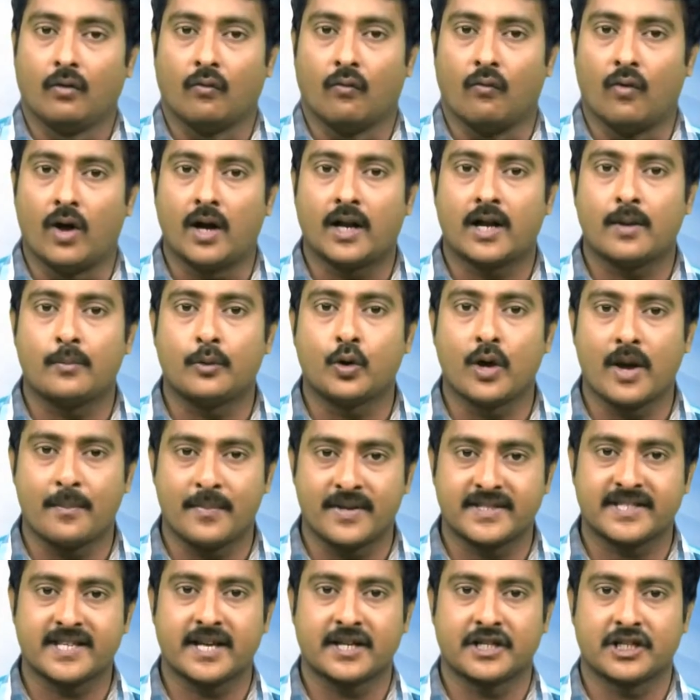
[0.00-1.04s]
వెల్కమ్ టు
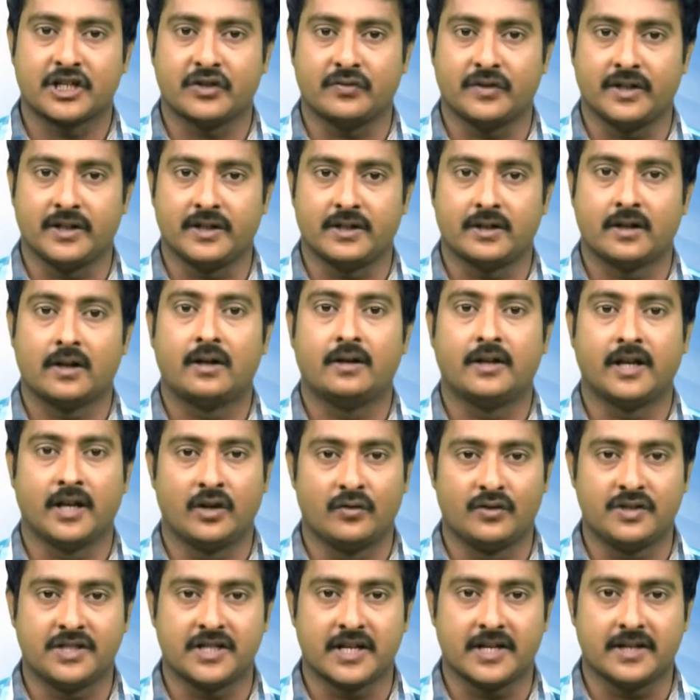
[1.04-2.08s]
ఎంఎస్ఆర్ టీవీ నేను
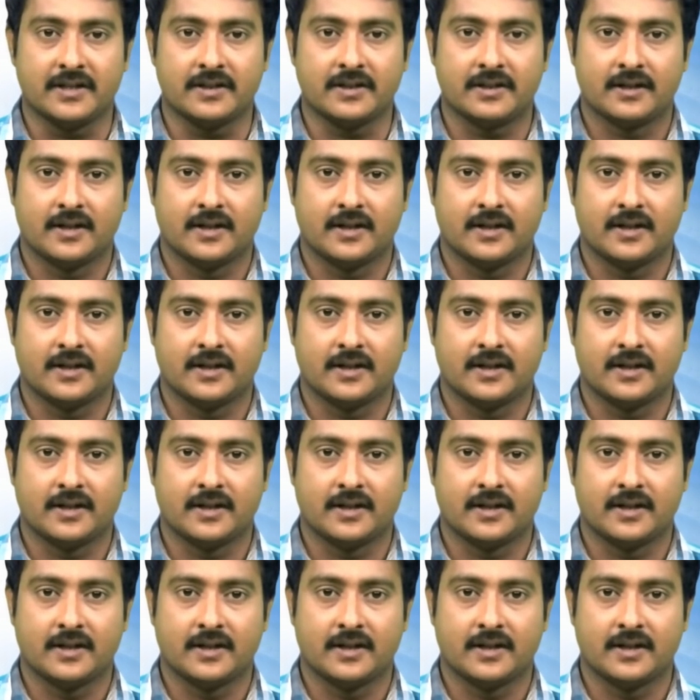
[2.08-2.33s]
విజయ్